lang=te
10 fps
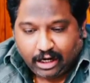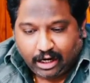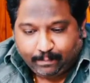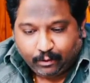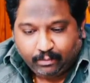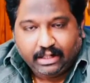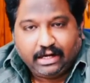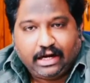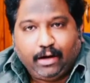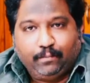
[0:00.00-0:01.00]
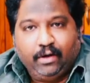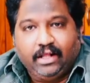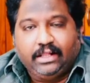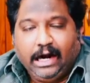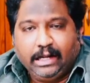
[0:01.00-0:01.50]
కాపుల మీద
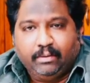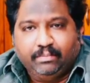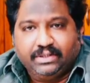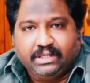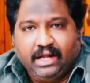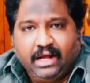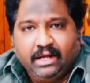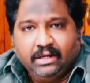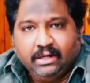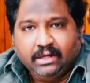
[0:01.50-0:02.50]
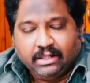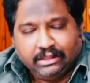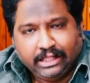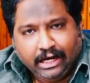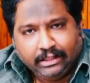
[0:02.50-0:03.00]
కాపులనే దాడికి పంపించినా
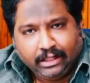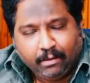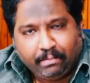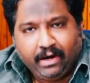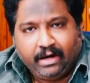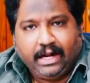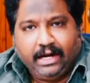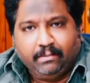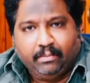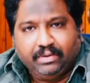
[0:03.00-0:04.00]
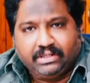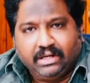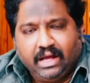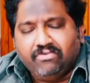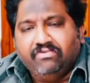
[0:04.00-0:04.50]
దళితుల పేరిట దాడికి
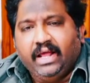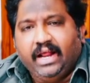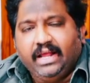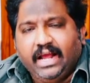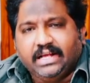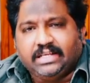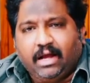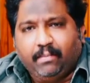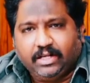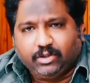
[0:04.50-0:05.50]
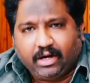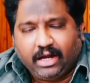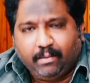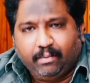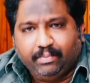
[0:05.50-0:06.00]
పంపించినా వేరే ఏ సామాజిక
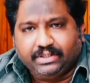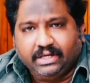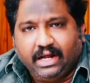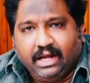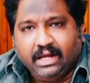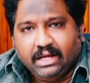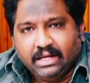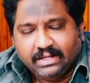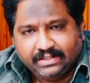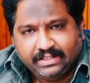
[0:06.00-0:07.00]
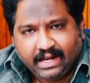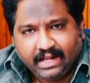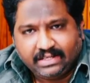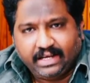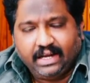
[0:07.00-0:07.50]
వర్గాన్ని పంపించినా
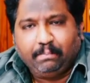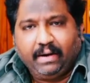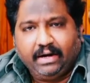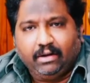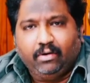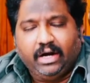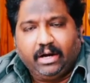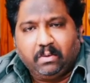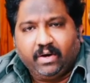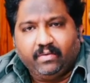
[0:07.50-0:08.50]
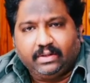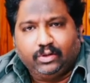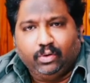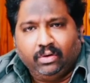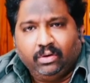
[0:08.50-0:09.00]
జనసేన పార్టీలో ఉండేటువంటి
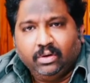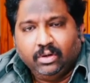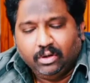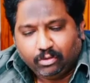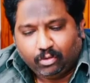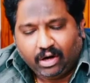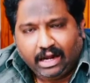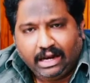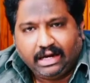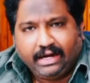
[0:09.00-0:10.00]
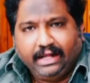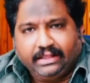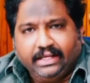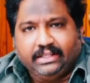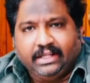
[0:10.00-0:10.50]
వ్యక్తులు కులాలకు
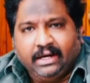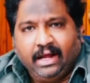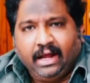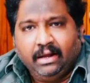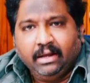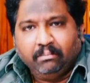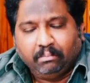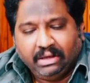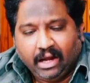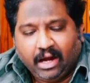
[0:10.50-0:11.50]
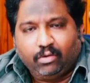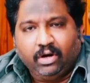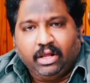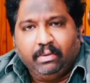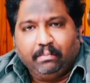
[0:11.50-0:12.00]
అతీతంగా మీ
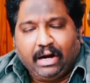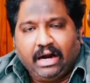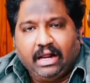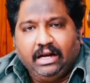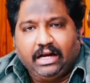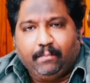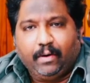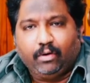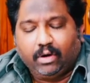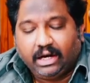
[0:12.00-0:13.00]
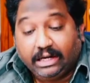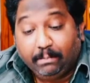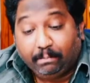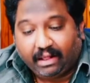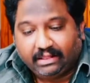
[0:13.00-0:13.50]
హక్కుని మీ ప్రాణాలని కాపాడుకోవడానికి
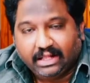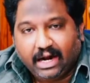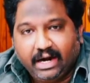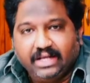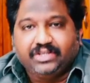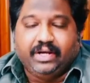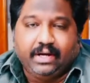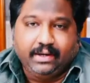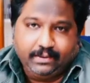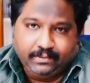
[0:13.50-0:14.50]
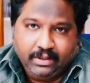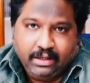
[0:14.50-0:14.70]
ప్రతి దాడే చేయండి